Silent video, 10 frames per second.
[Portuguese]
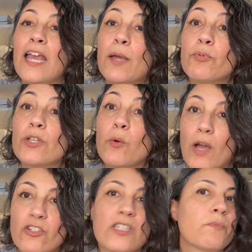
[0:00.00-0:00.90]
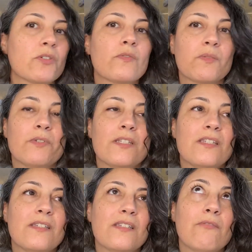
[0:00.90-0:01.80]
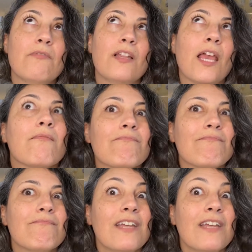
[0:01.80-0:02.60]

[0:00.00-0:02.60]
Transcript: É porque eu acho que as pessoas precisam ler.